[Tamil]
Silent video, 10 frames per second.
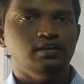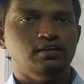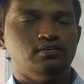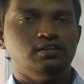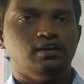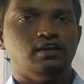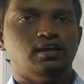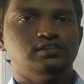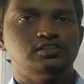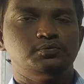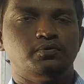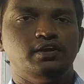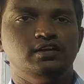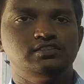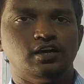நீங்கள் வந்து எங்கேயா லெக்சர்ஷிப்
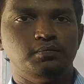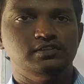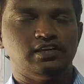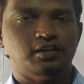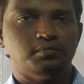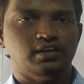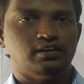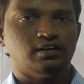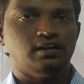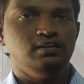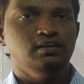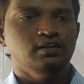வாங்கிட்டு ஜாப்லையும் ஜாயின் பண்ணிகிட்டு இருக்கலாம்